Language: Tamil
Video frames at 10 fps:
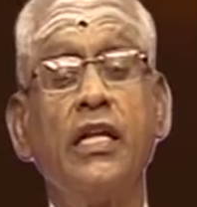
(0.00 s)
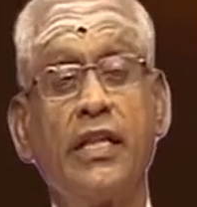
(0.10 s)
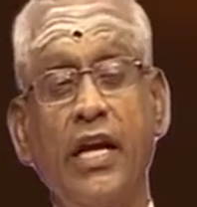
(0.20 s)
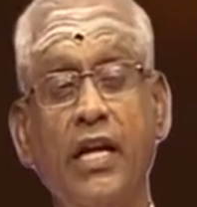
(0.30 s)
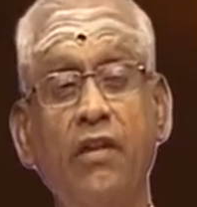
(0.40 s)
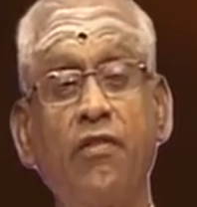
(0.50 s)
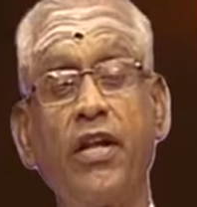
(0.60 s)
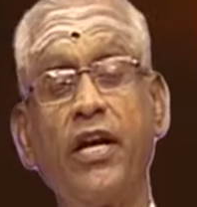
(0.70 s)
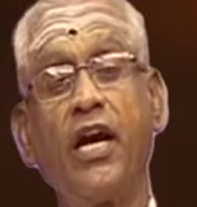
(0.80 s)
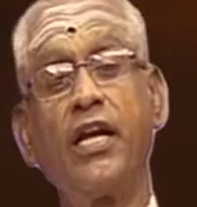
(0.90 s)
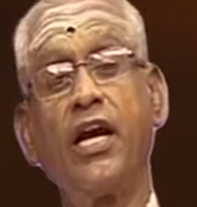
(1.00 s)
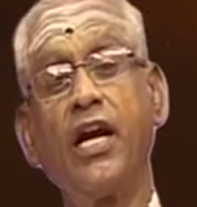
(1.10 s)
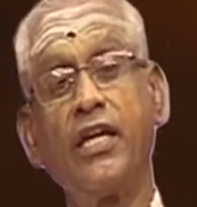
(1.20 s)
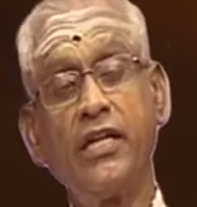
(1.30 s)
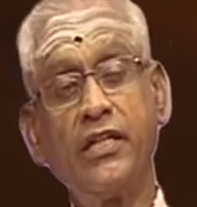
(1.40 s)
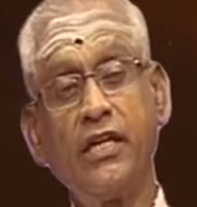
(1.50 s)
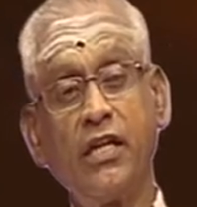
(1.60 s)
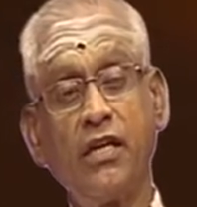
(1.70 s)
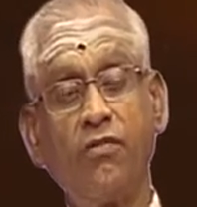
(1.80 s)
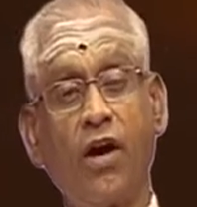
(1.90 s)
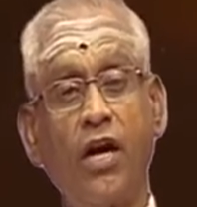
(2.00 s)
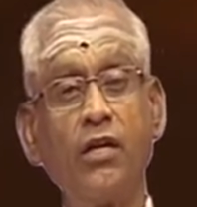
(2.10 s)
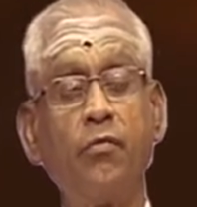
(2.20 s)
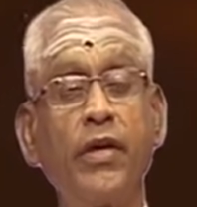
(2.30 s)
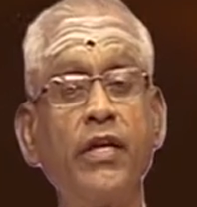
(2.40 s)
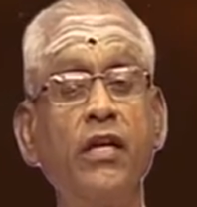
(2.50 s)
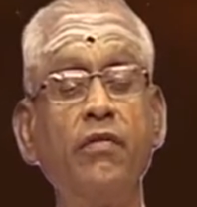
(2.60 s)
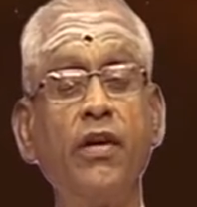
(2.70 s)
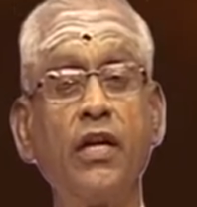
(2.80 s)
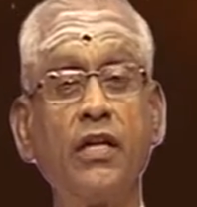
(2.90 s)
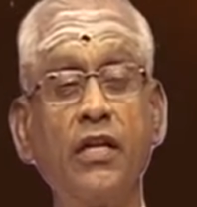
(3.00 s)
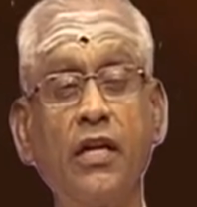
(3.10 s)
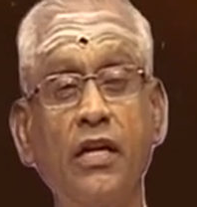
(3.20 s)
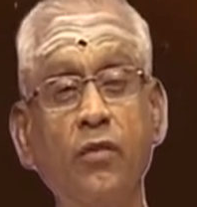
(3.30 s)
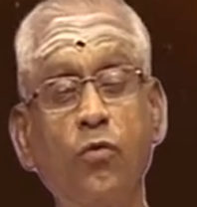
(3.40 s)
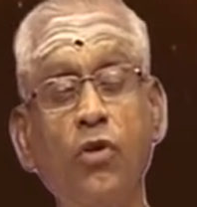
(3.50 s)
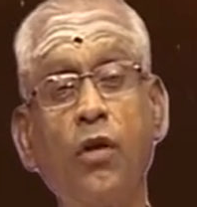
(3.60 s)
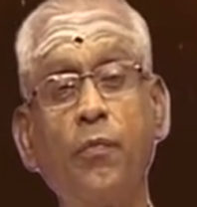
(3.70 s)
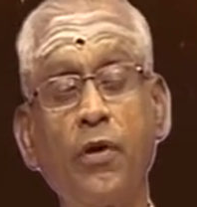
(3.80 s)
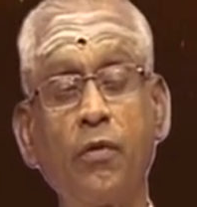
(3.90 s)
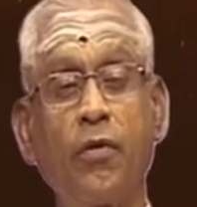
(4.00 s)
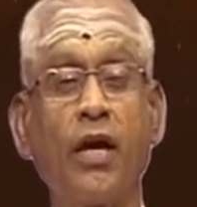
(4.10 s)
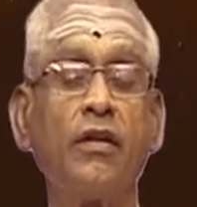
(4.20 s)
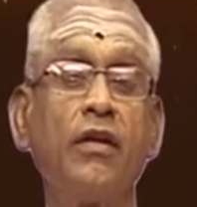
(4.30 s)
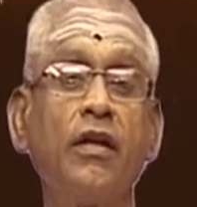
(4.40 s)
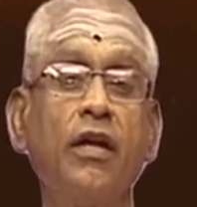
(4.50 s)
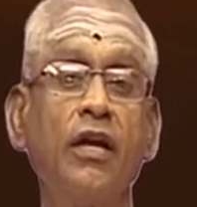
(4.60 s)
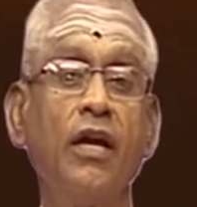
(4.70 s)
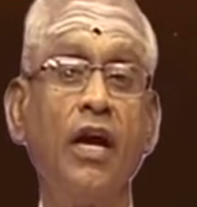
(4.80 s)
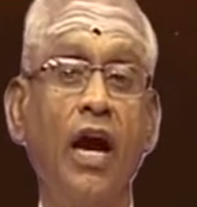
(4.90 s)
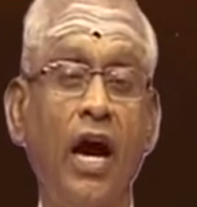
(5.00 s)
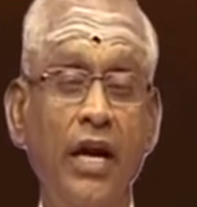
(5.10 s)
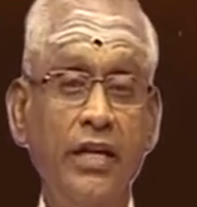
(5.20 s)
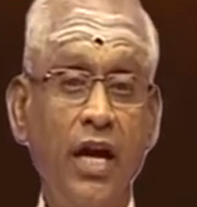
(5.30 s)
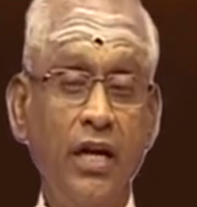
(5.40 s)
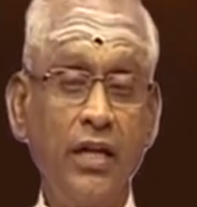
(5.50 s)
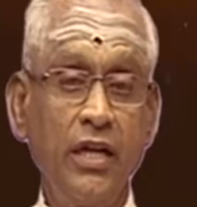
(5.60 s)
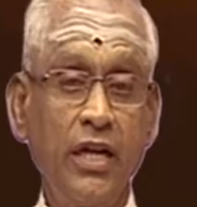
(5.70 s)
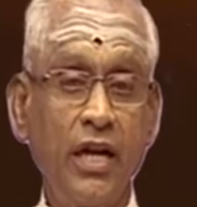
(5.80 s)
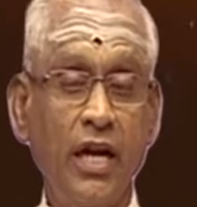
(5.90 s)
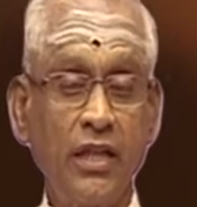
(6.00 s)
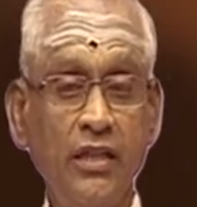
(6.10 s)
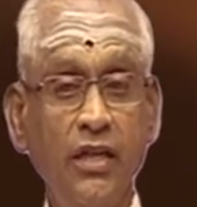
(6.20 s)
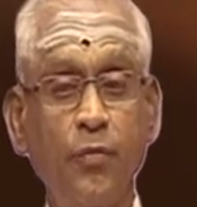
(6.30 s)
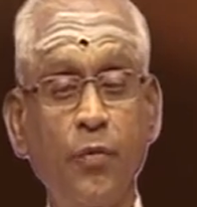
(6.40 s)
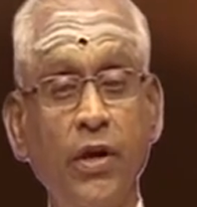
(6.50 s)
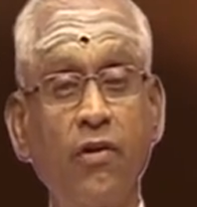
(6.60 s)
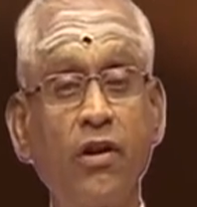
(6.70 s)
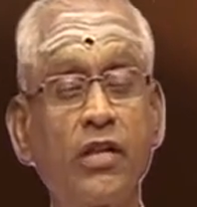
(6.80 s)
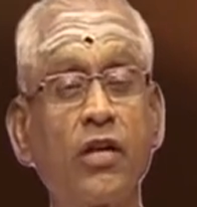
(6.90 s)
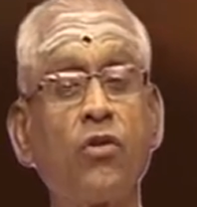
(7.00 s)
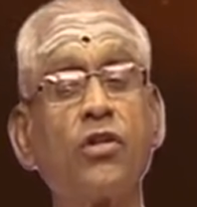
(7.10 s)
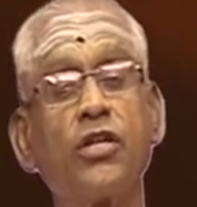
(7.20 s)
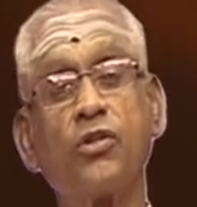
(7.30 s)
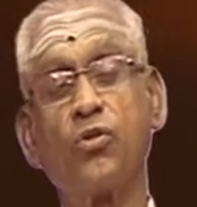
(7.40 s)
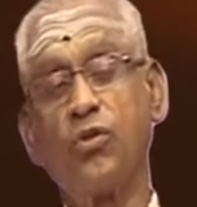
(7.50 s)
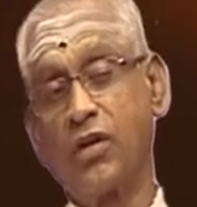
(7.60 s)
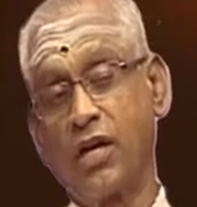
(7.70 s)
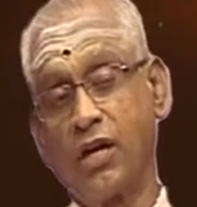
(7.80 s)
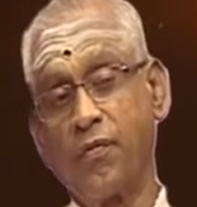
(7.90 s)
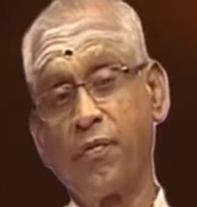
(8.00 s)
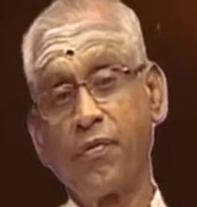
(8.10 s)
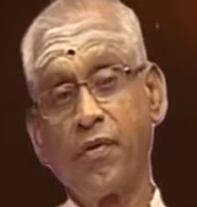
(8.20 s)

தேறி விளையாடி அங்கனே நின்று வாழும் மயில் வீரன் என்று முருகப்பெருமான் அடியார்கள் இருக்கிற இடத்துக்கு போய் அவனை தன்னோடு சேர்த்து கொள்கிறானாம்